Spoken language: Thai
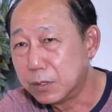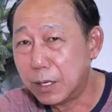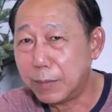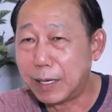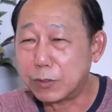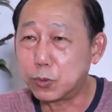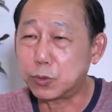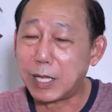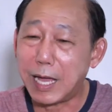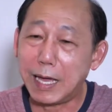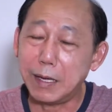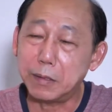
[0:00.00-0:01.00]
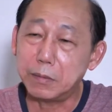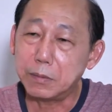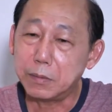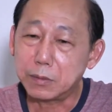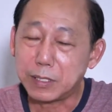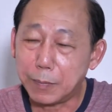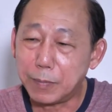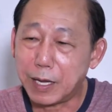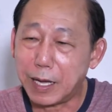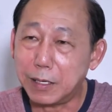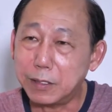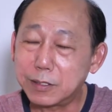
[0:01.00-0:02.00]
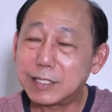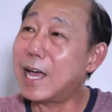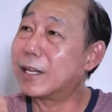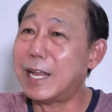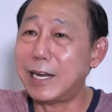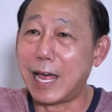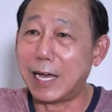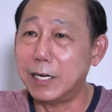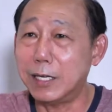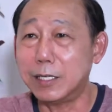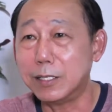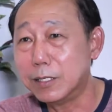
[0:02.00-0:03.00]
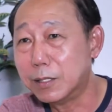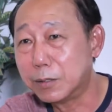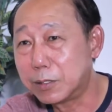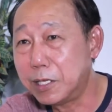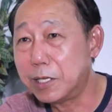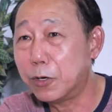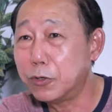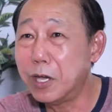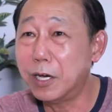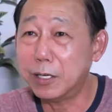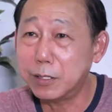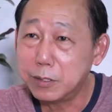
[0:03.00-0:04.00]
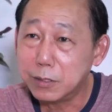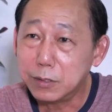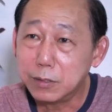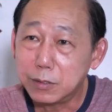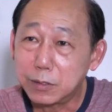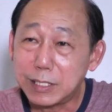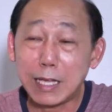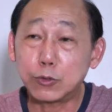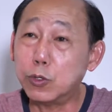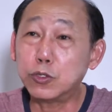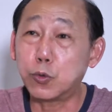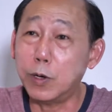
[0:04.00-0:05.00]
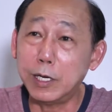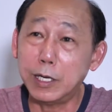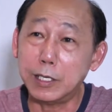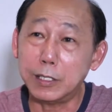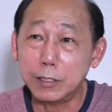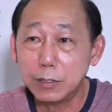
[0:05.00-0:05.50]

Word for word: ใช่ไหม สุดท้ายทำยังไง สร้างด้านหลังเลย ที่เขาเยอะ สร้างสวยๆ เลย